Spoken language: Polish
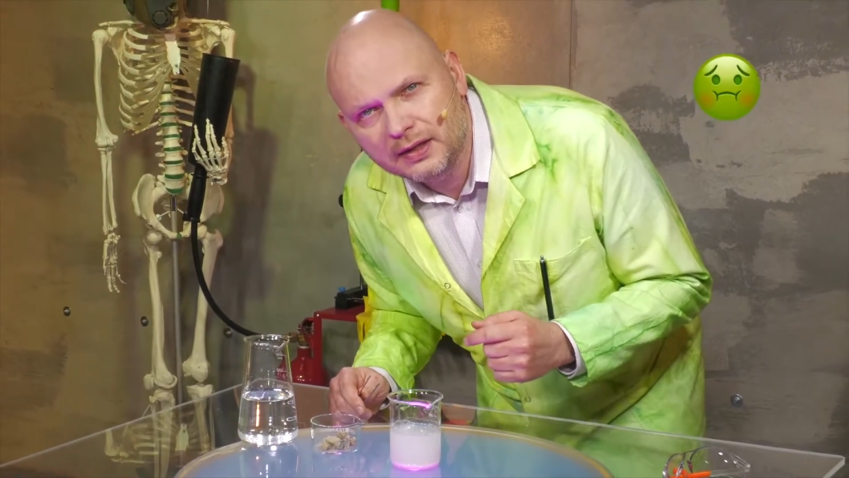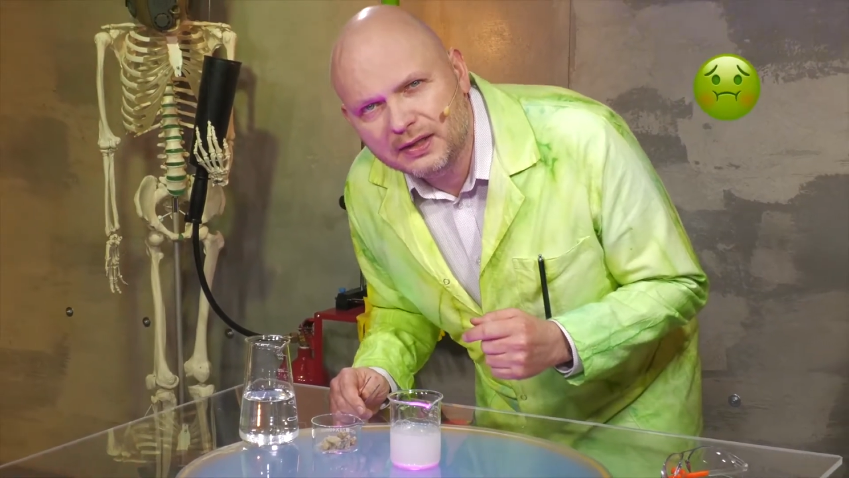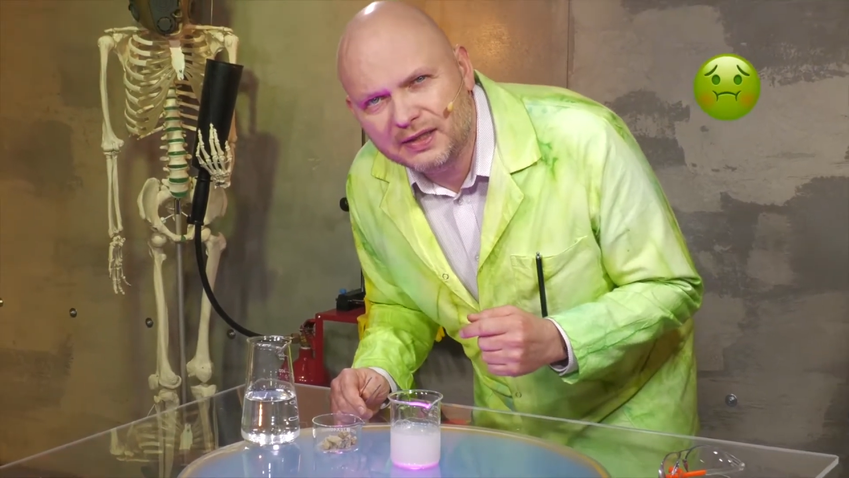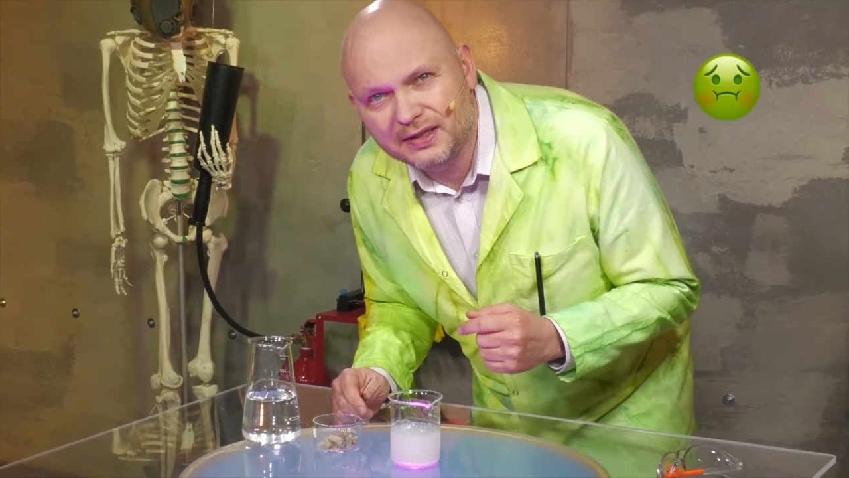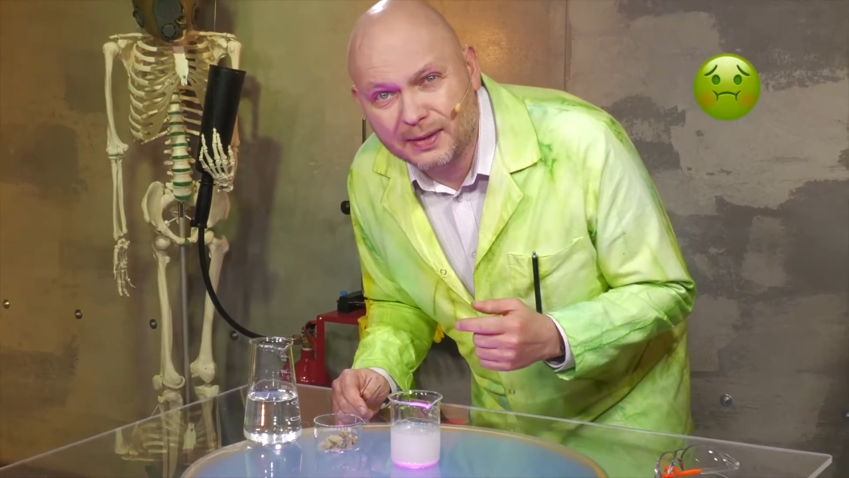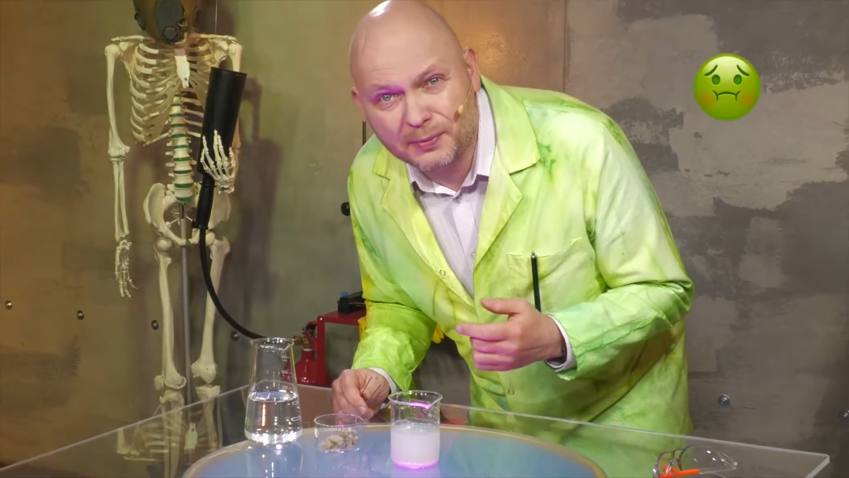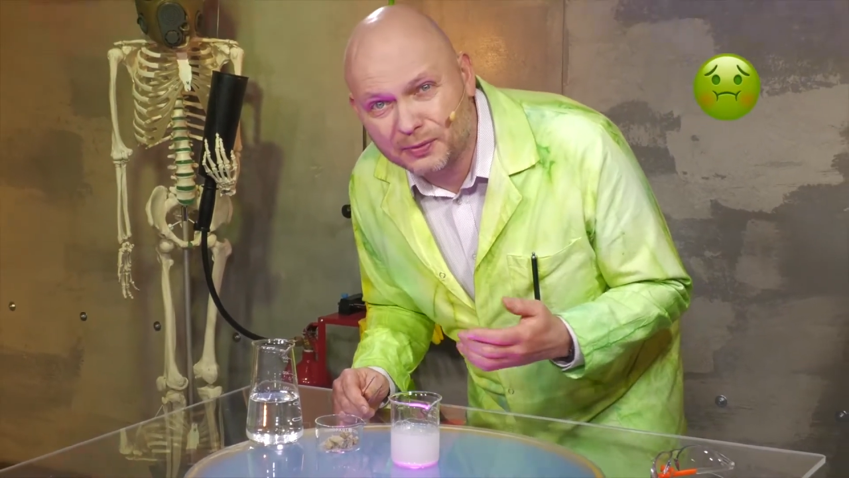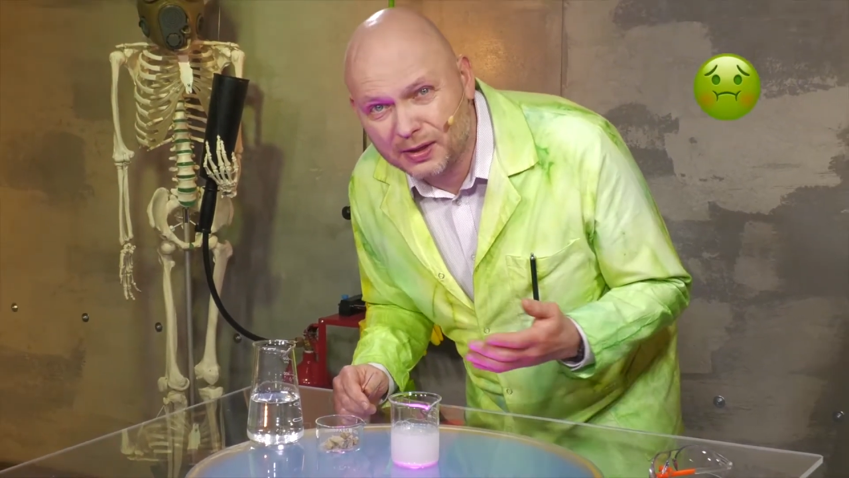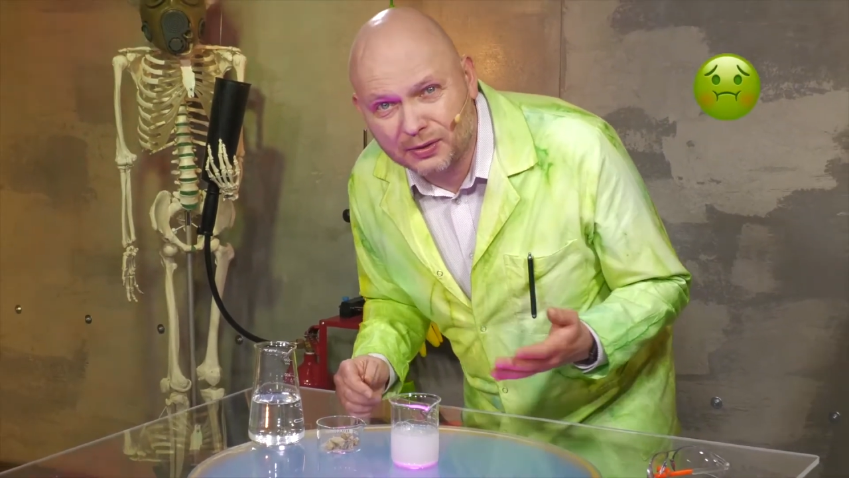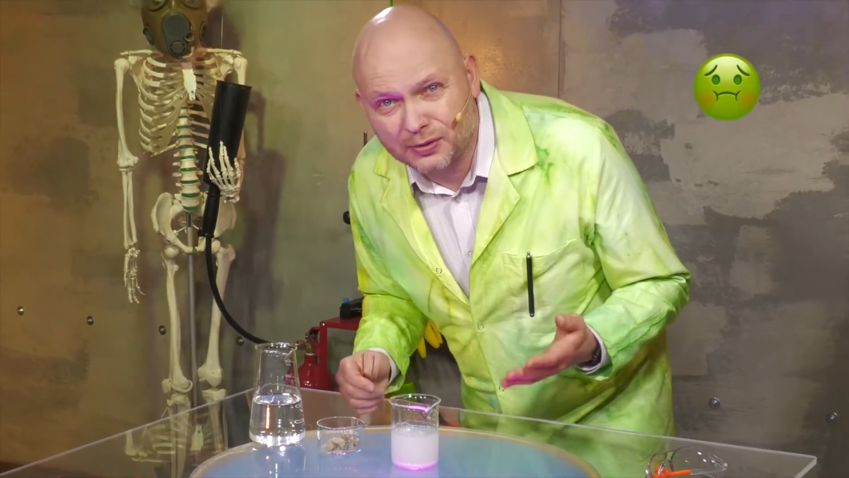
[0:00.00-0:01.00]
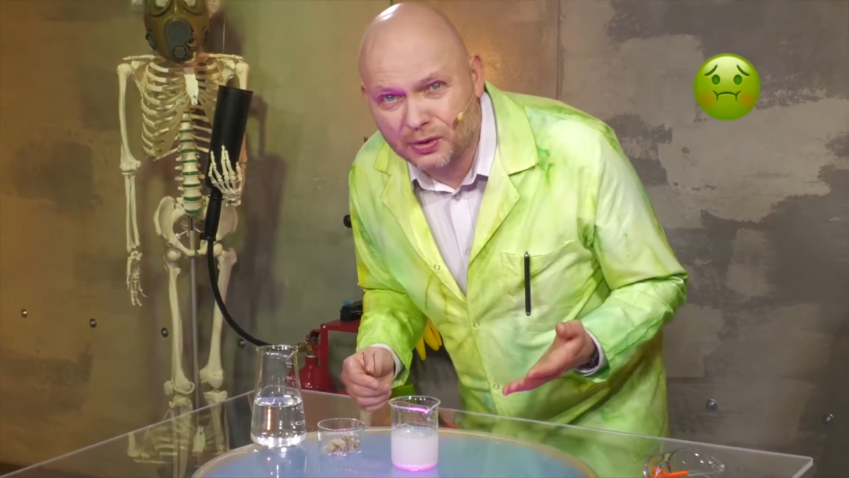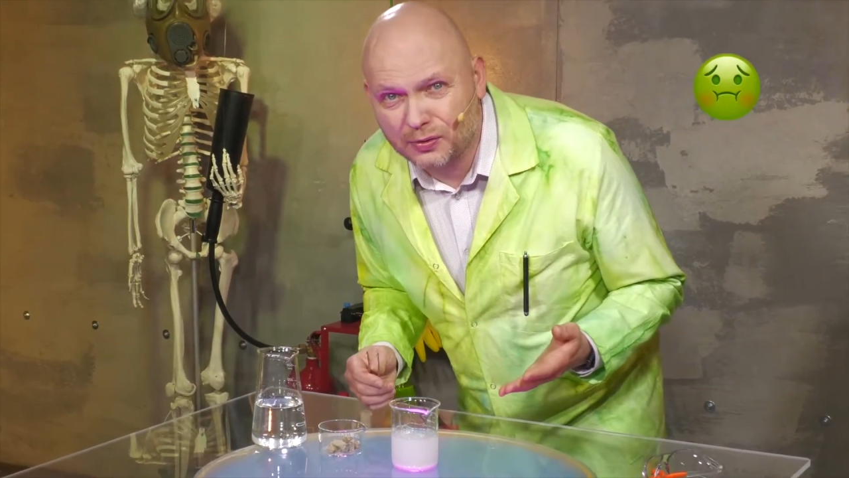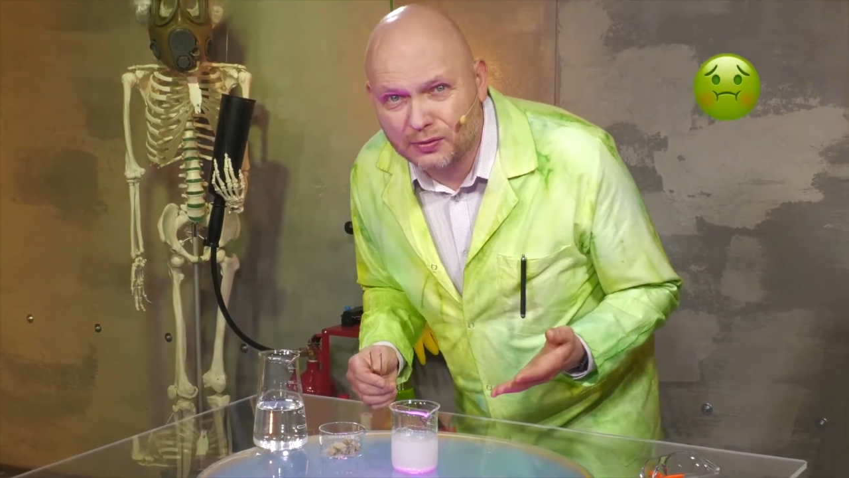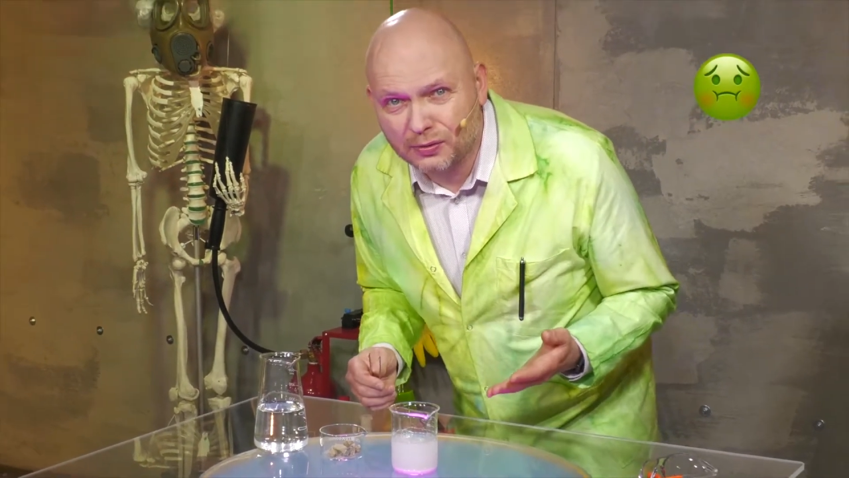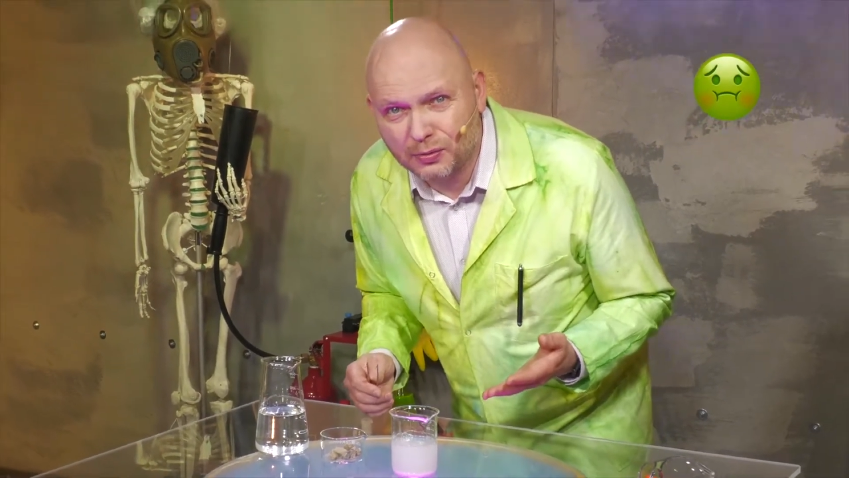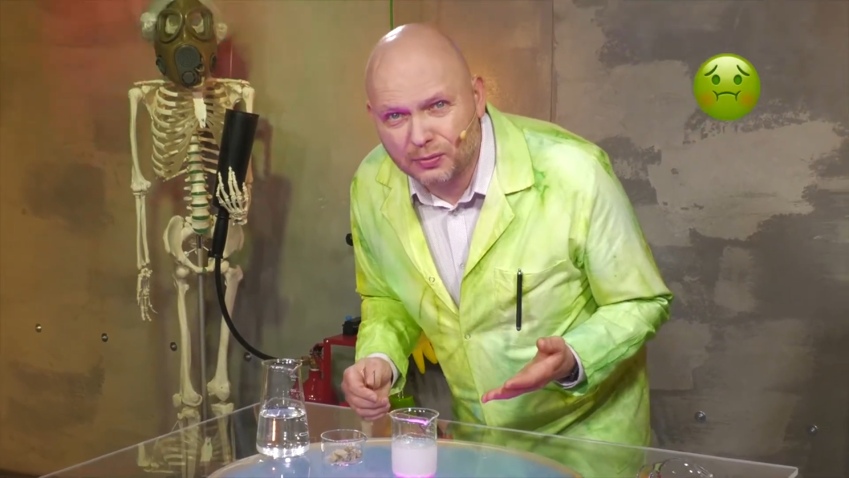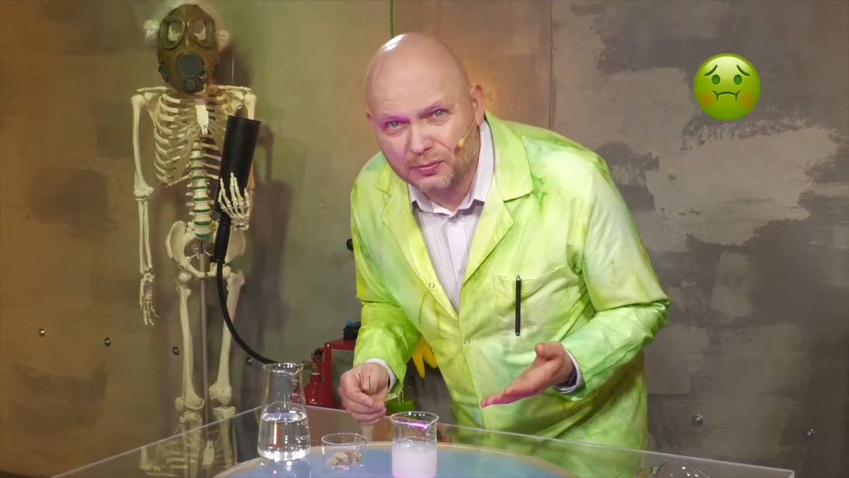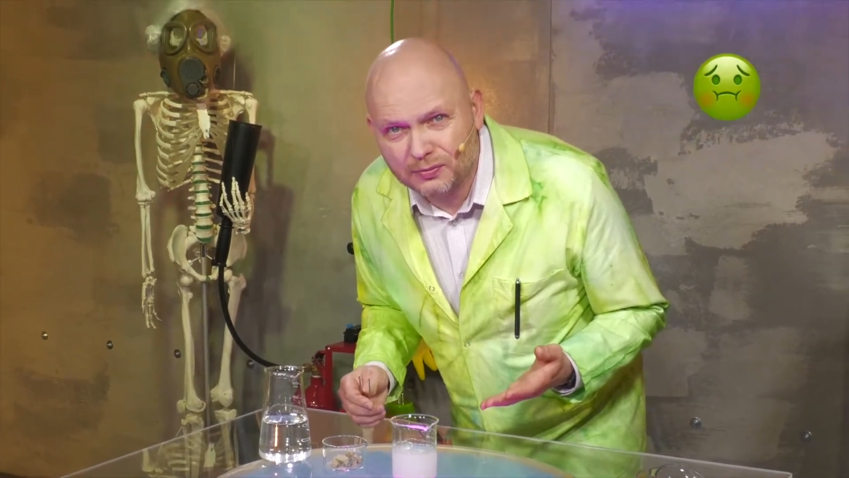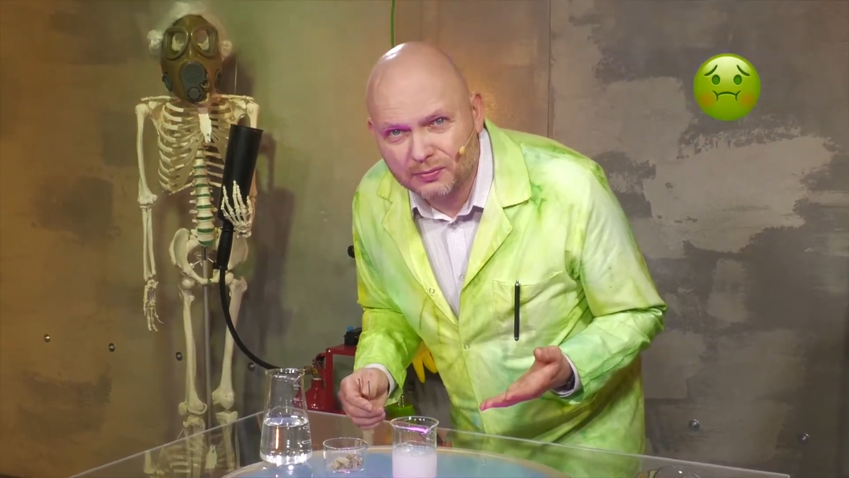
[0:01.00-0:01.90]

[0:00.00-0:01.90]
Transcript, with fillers: i zepsutego czosnku.